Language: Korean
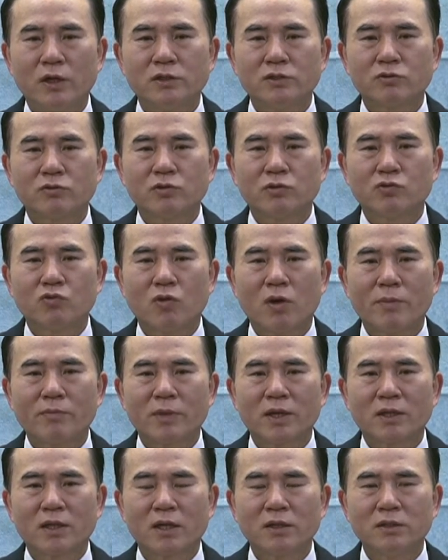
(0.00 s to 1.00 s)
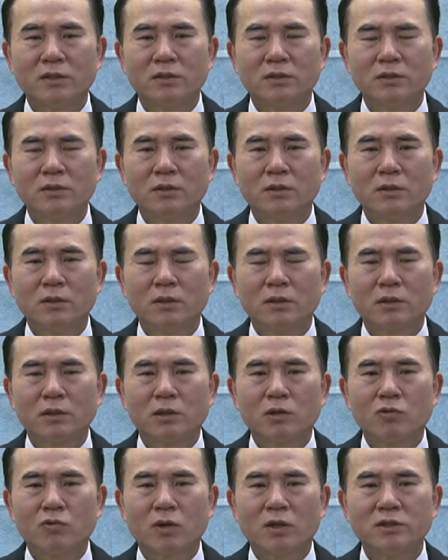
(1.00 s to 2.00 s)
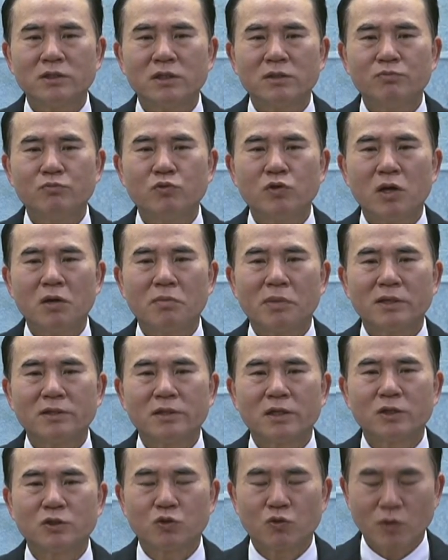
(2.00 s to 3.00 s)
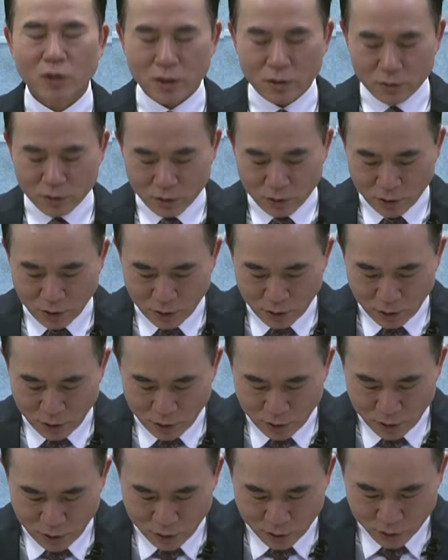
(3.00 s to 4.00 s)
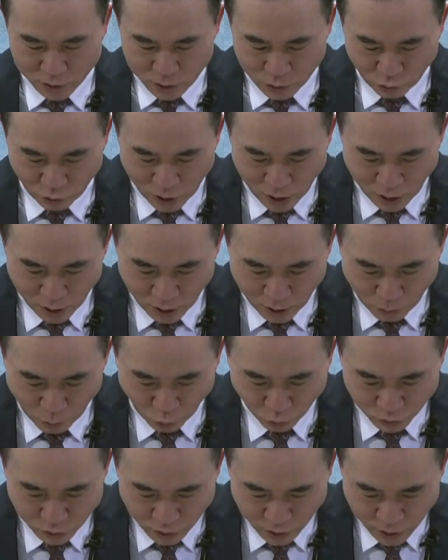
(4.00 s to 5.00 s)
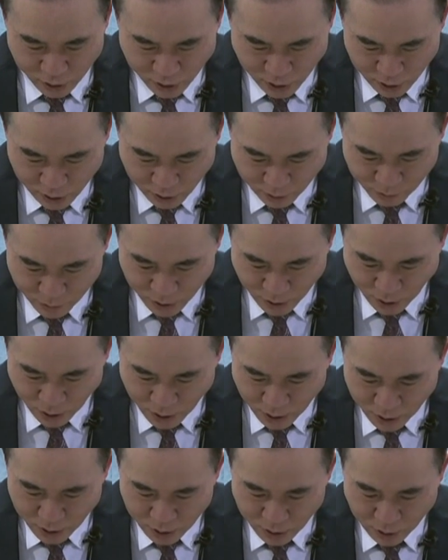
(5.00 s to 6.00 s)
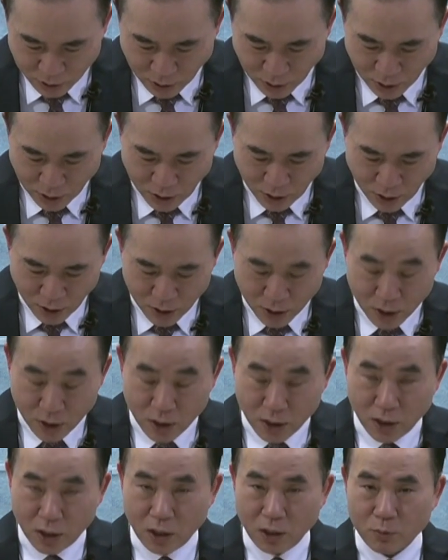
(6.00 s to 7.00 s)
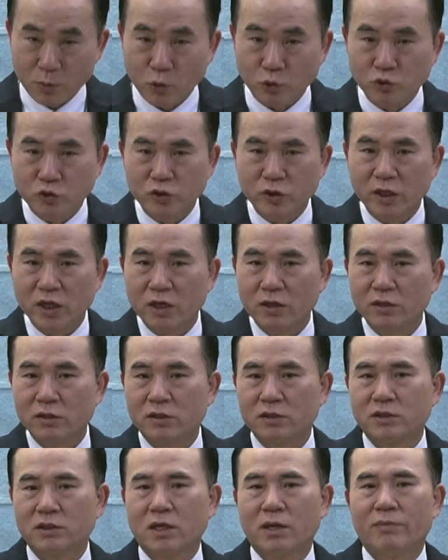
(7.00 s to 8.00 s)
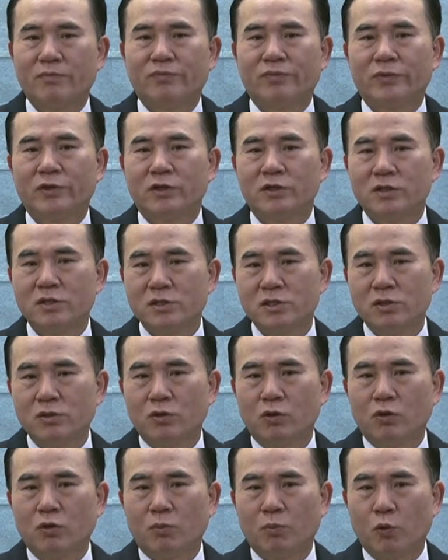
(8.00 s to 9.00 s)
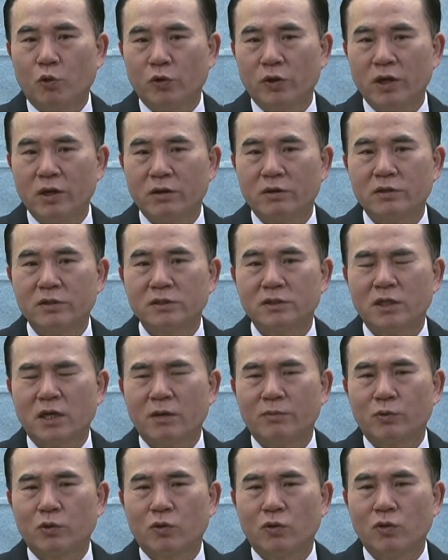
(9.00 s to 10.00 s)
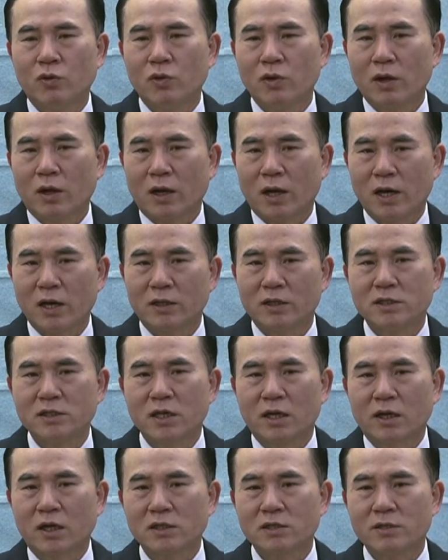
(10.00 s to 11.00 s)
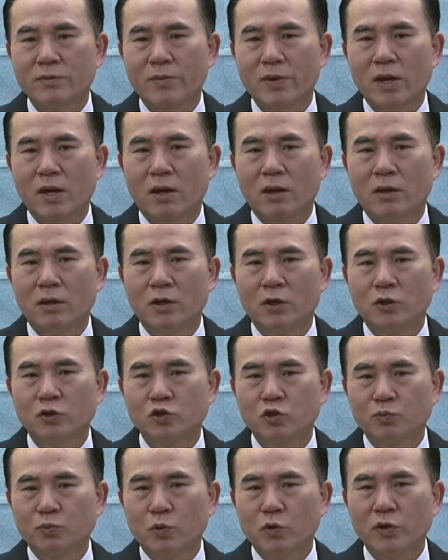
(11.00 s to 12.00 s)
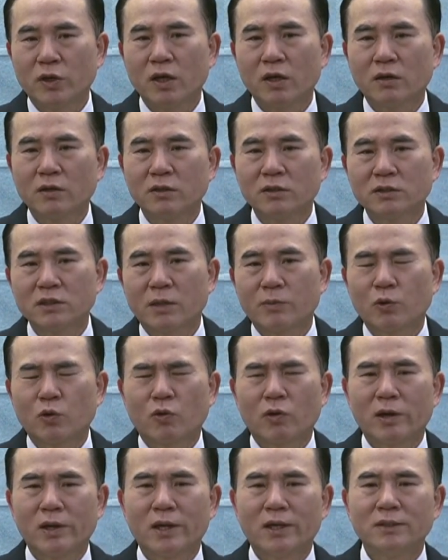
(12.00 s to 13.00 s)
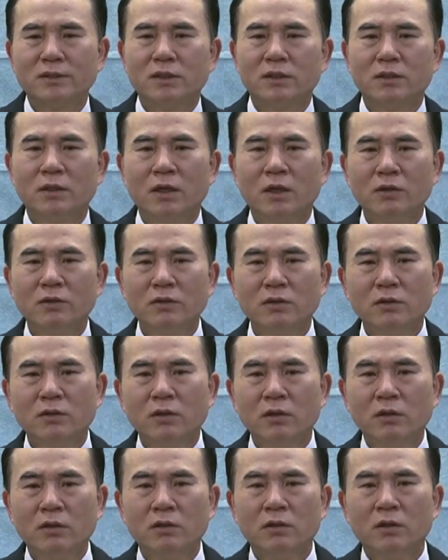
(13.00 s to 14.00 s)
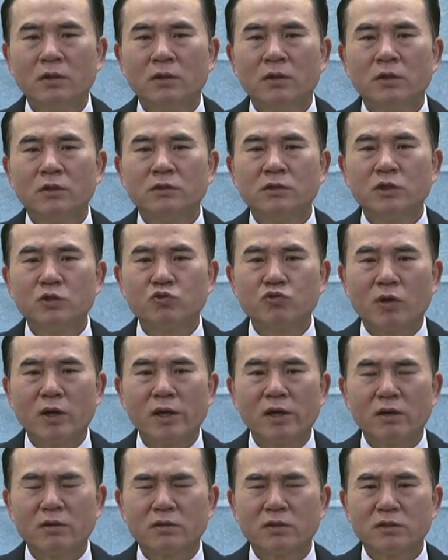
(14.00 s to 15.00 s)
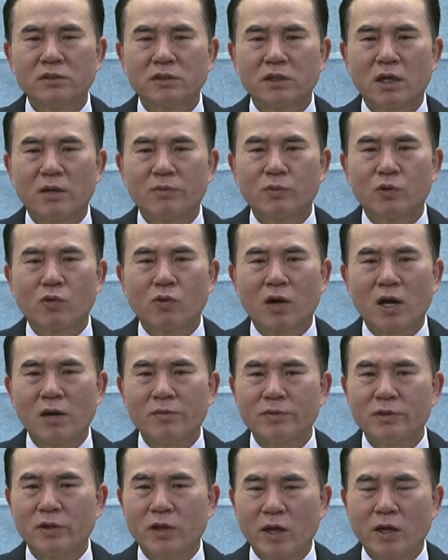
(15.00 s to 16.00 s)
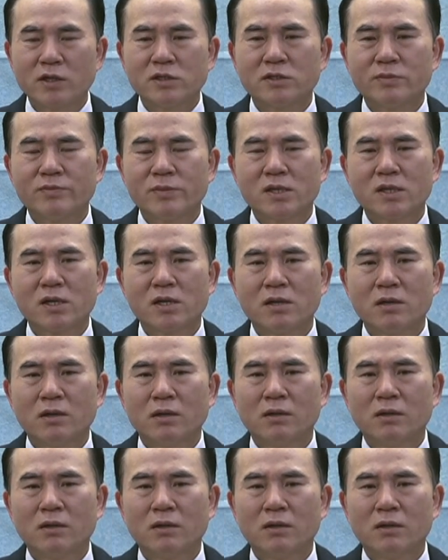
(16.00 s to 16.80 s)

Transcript: 예수 그리스도와 함께 다니는 거룩한 신부의 반열에 속하는 것 이것이 우리의 목적이 되어야 됩니다. 이렇게 목적이 이끄는 삶, 진실로 복이 이끄는 삶으로 가야 되지 않겠습니까? 축복이 이끄는 삶으로 가야지 늘 저주가 이끄는 삶으로 가면 되겠습니까?